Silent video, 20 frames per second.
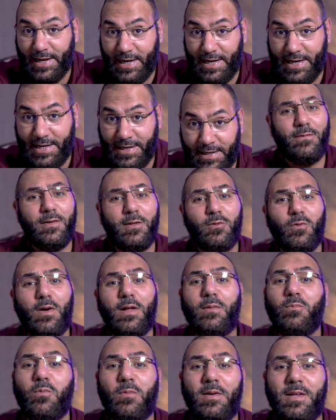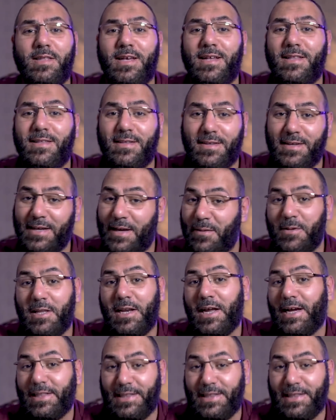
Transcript: العين في شويه مميزات جميله